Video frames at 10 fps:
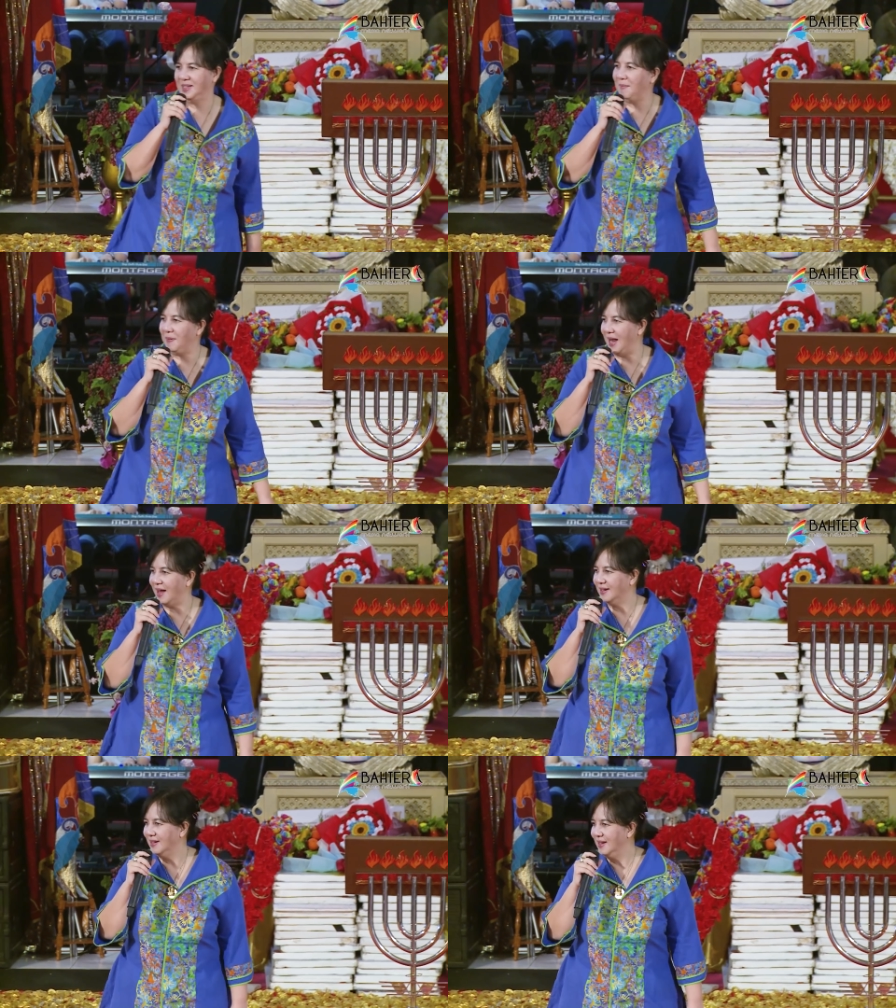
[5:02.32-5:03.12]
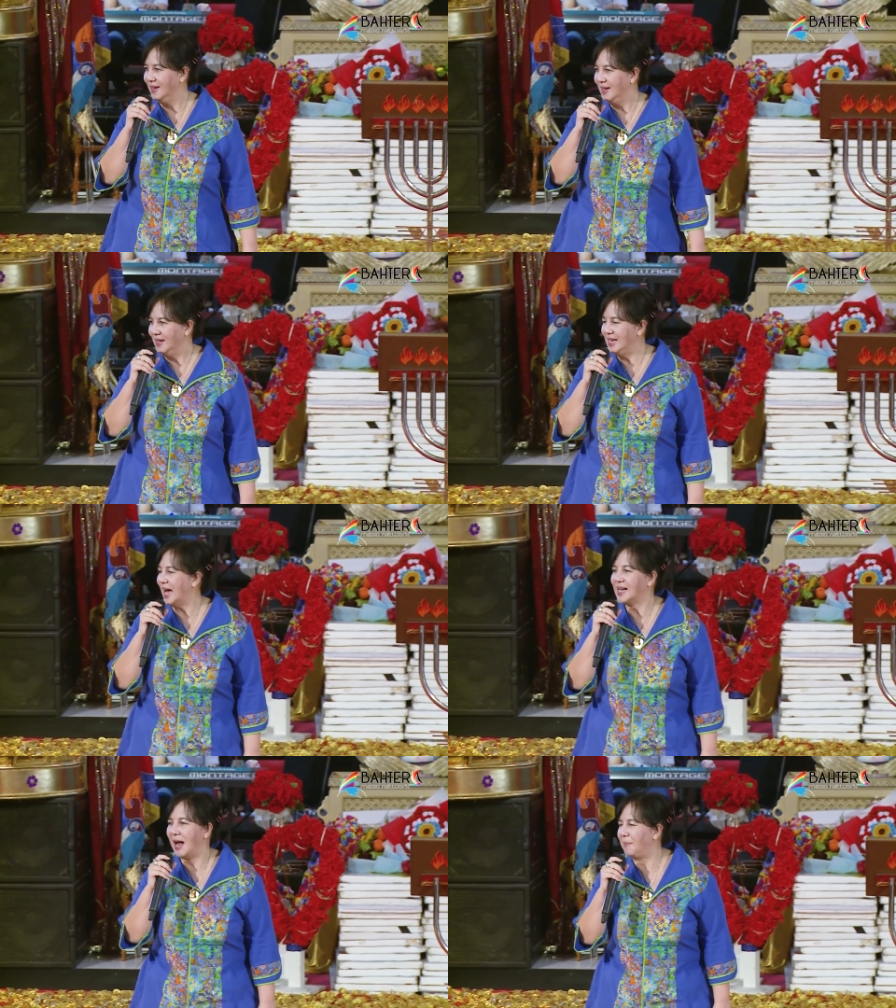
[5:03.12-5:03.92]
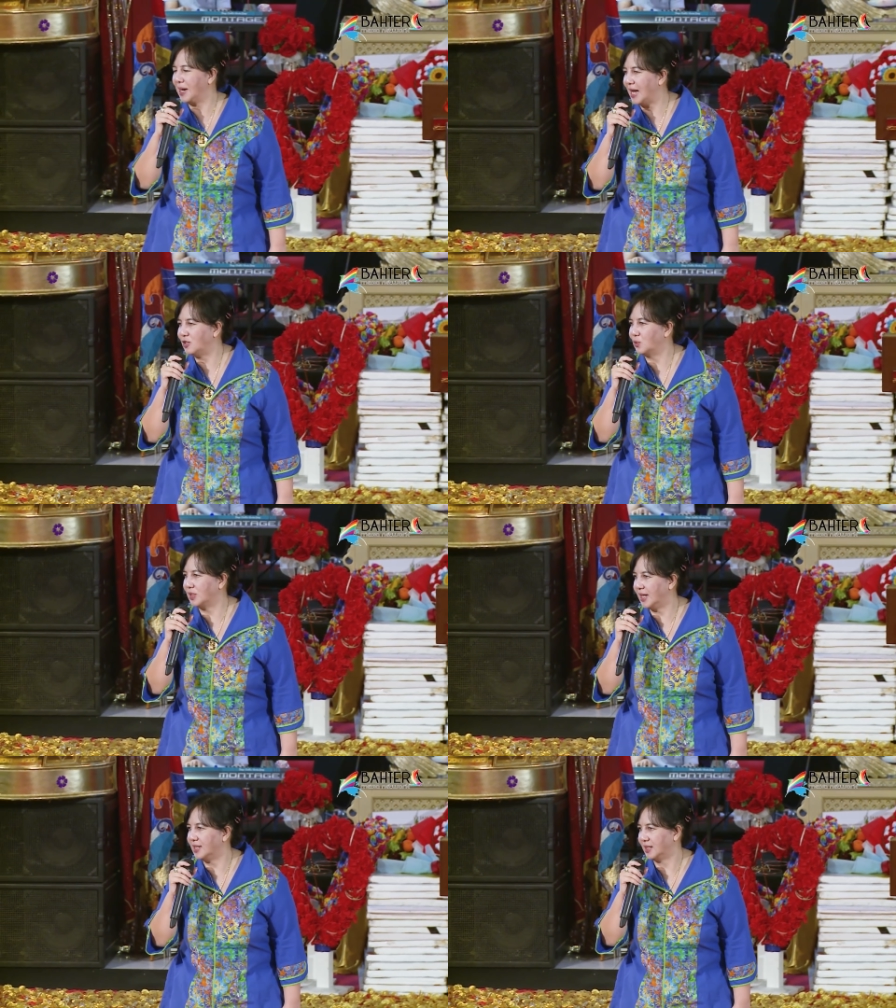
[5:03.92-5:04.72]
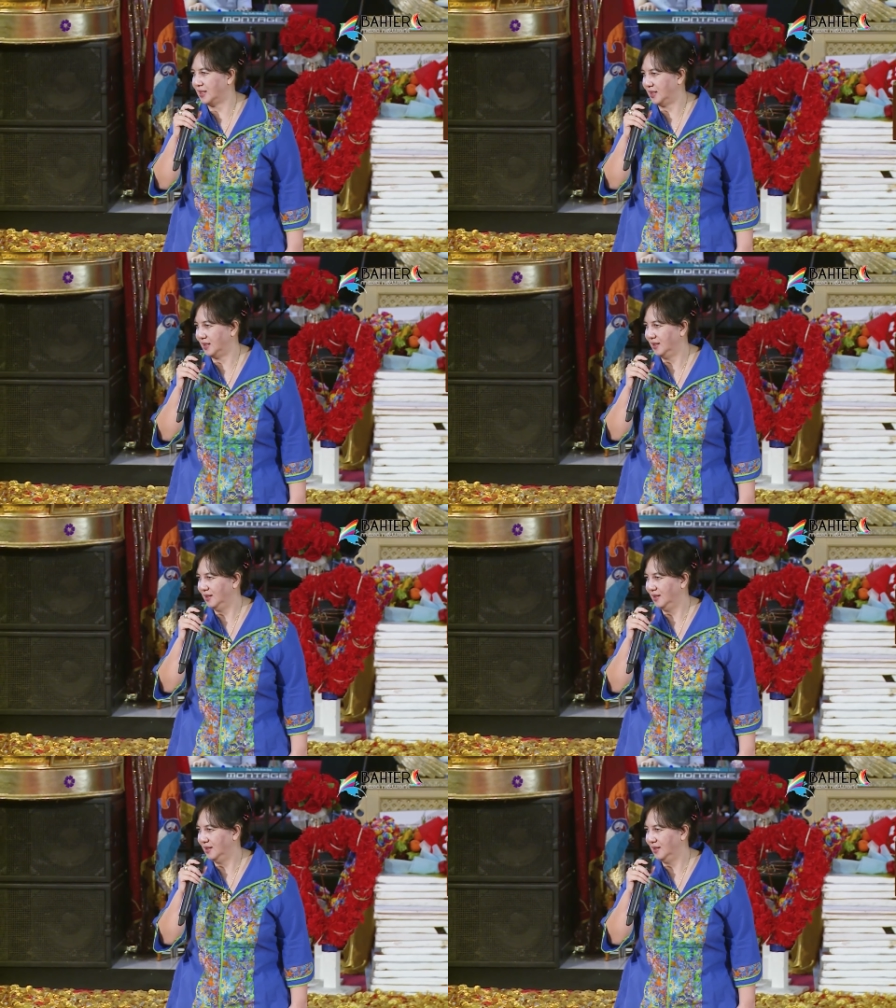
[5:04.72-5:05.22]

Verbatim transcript: Dia bilang, yang gak pernah sukses.